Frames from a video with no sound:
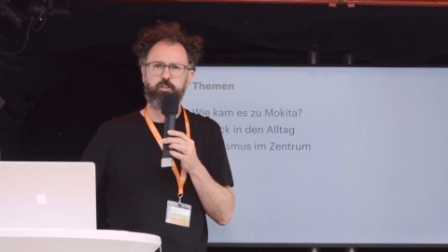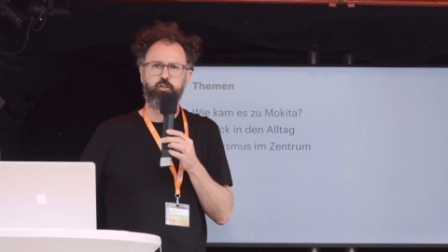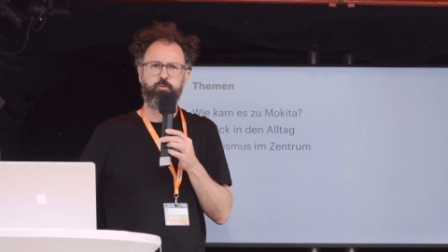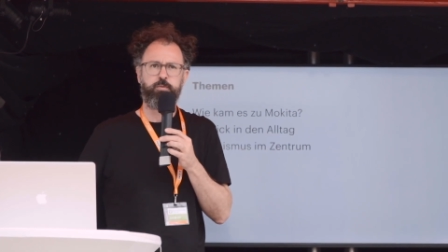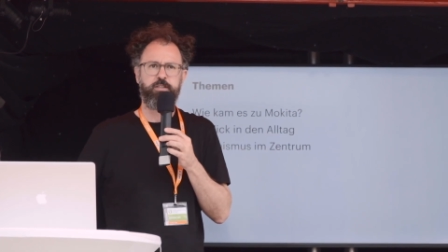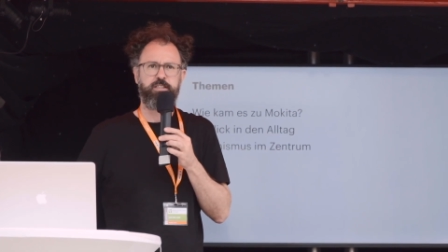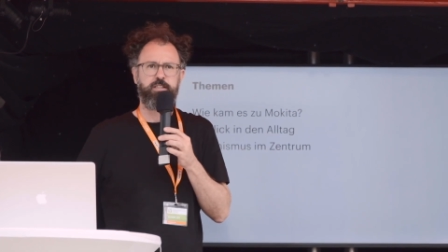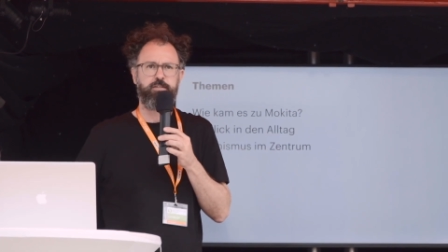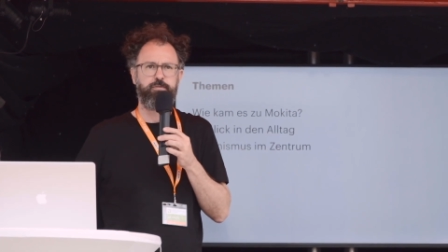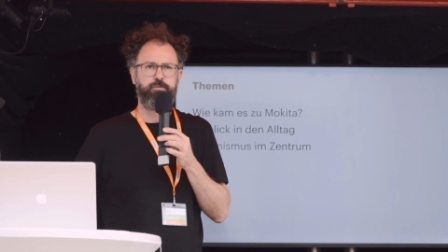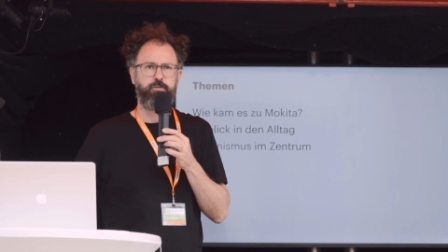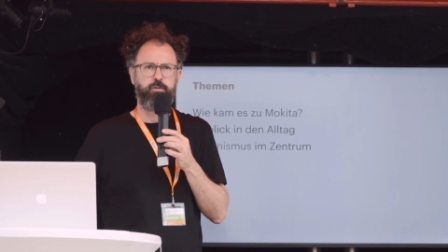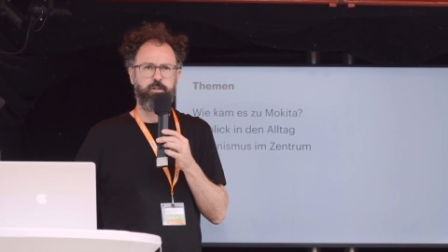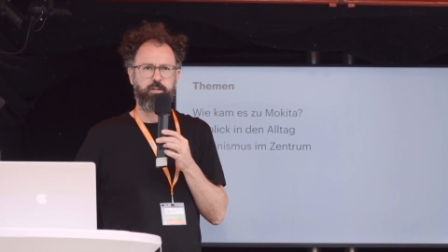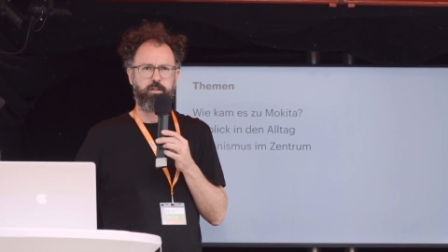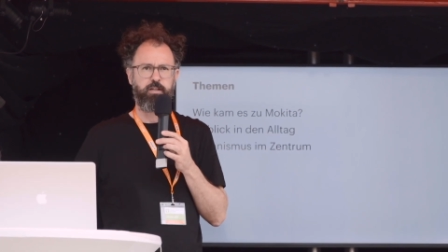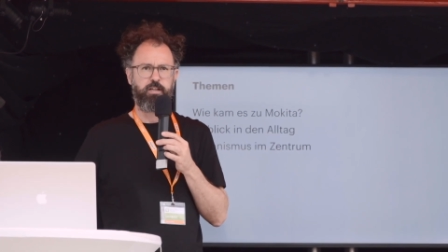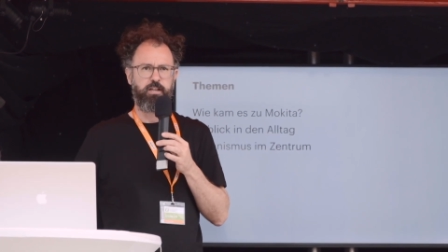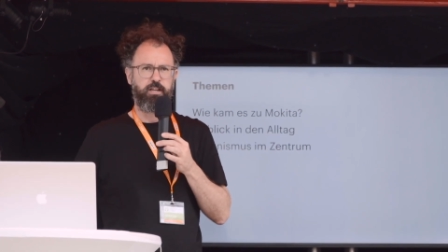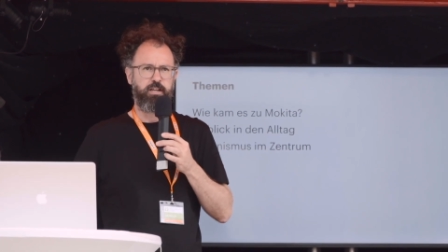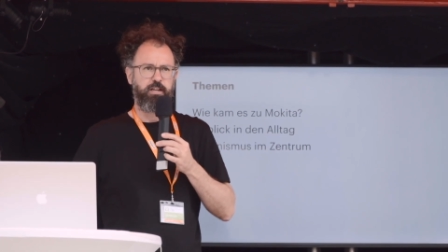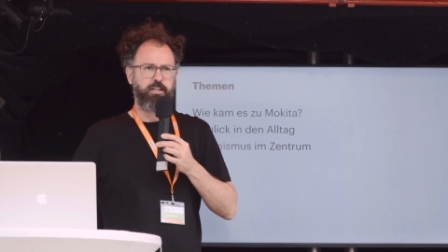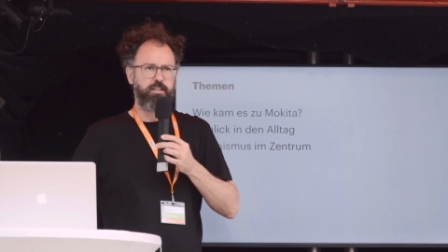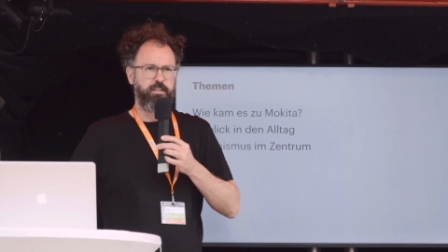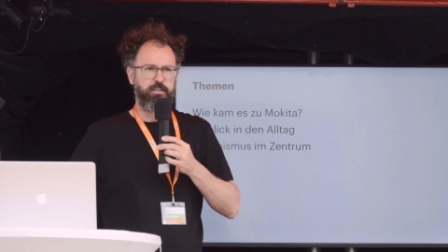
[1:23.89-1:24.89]
später für
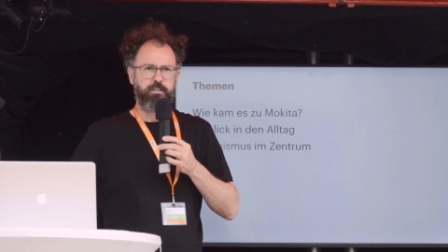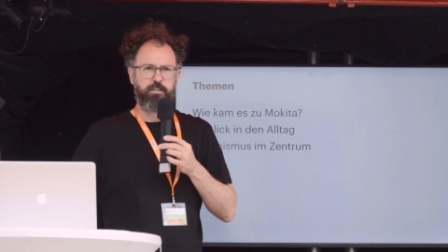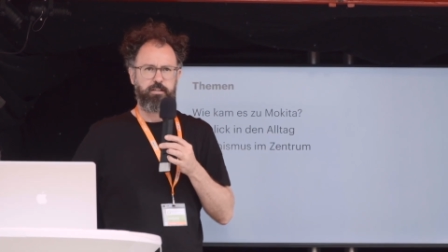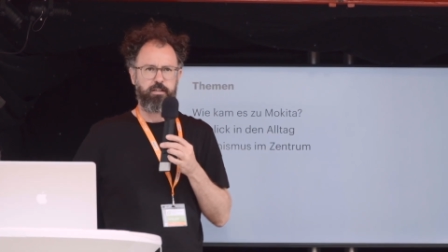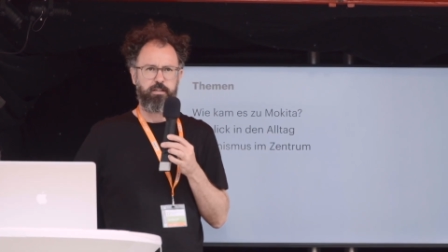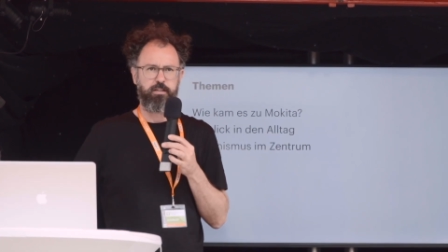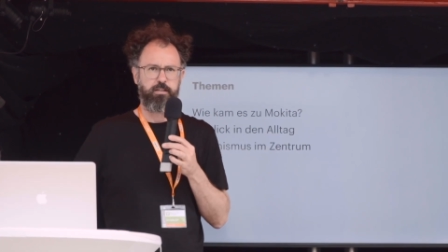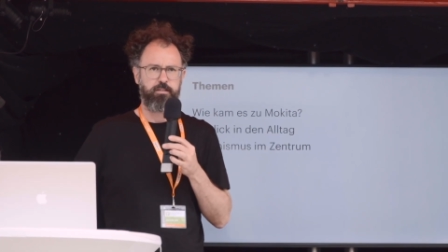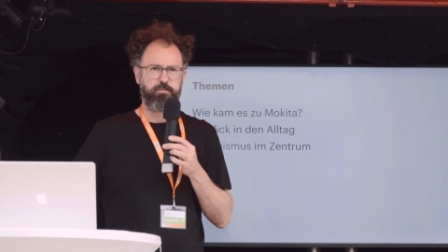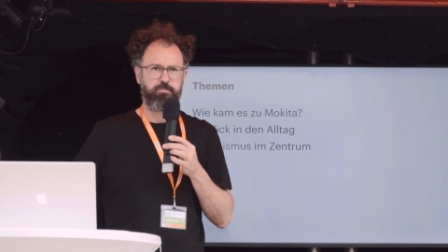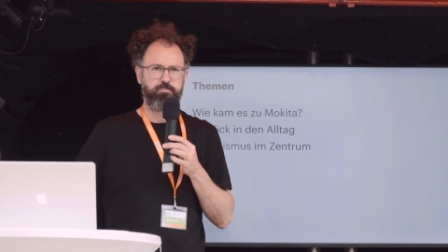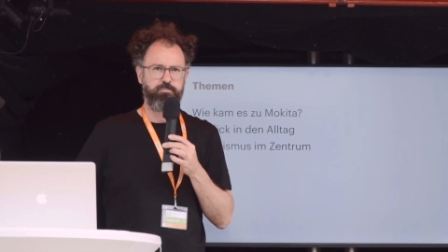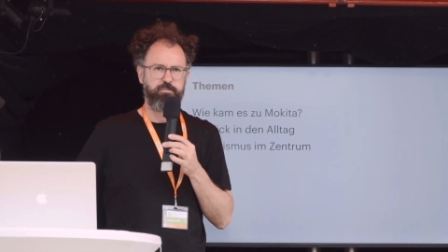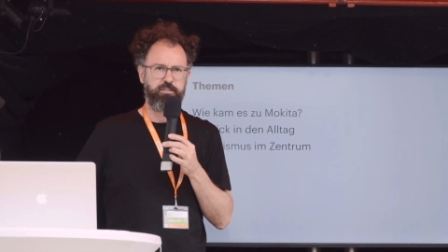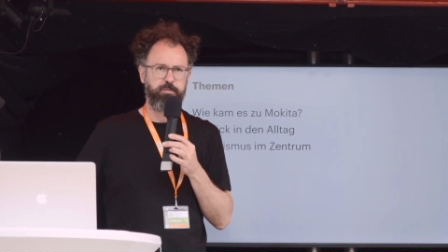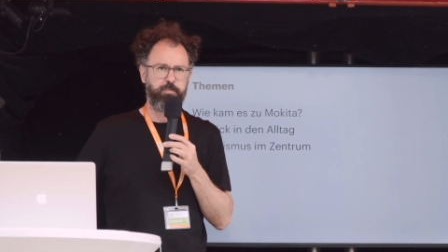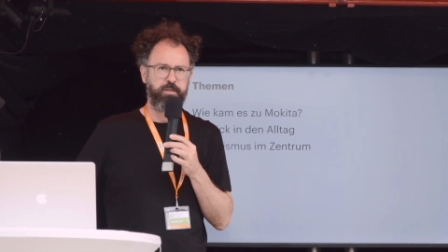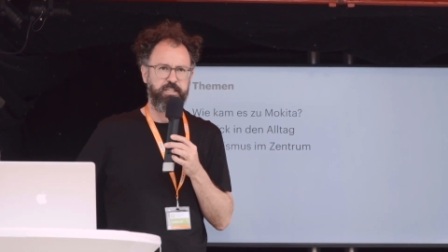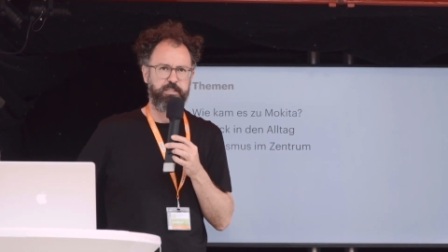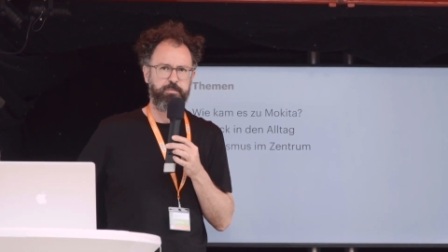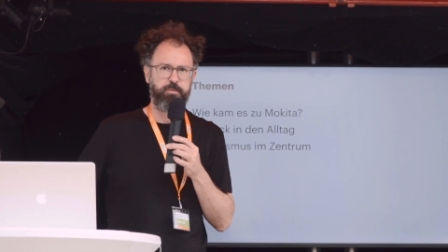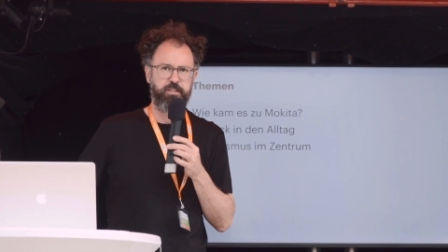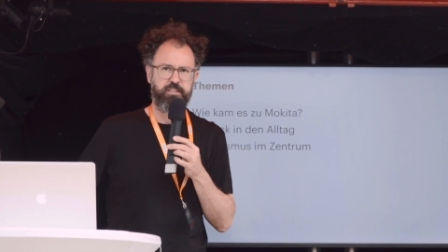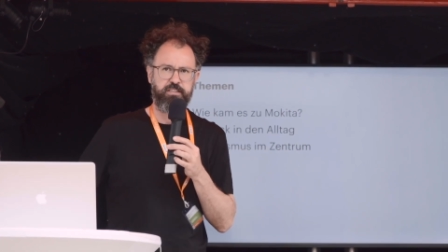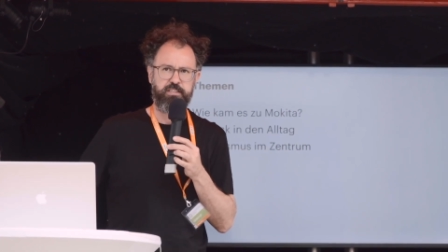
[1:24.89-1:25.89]
äh, die
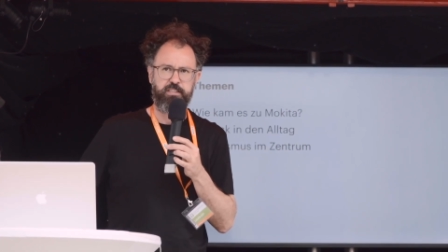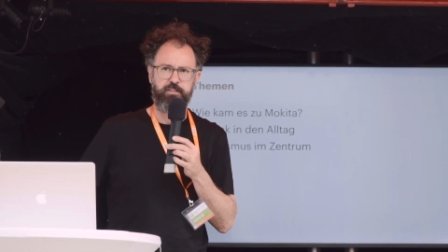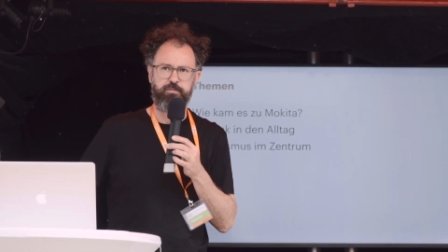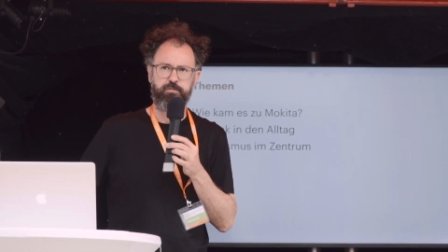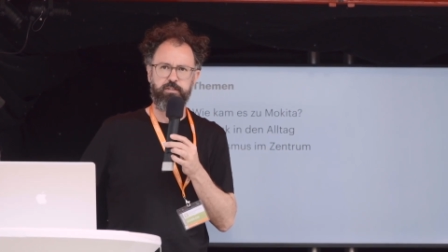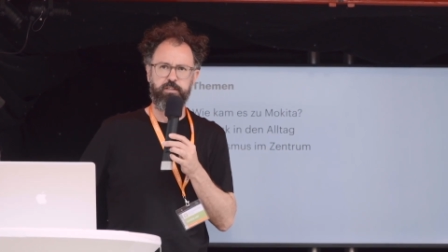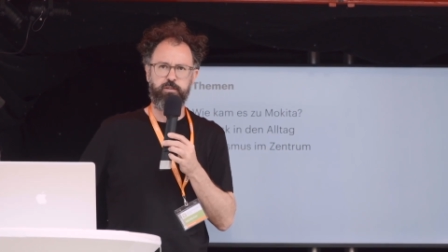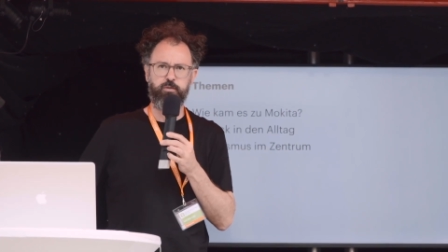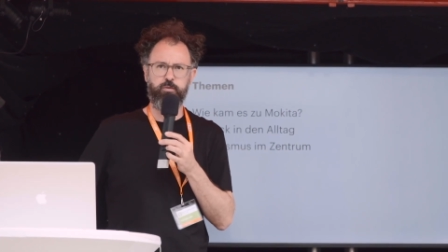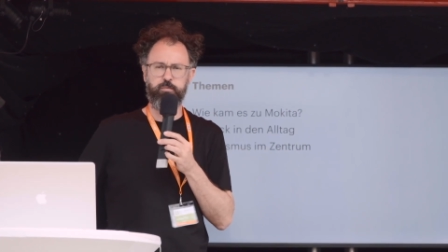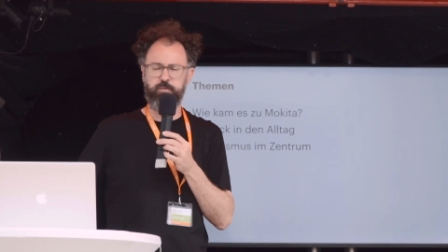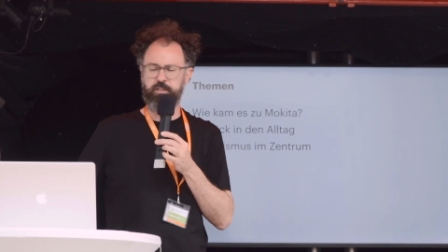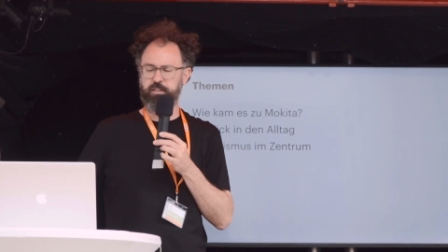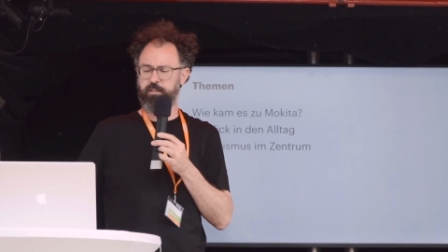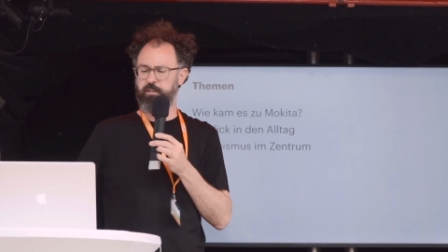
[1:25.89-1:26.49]
Perspektiven in so einem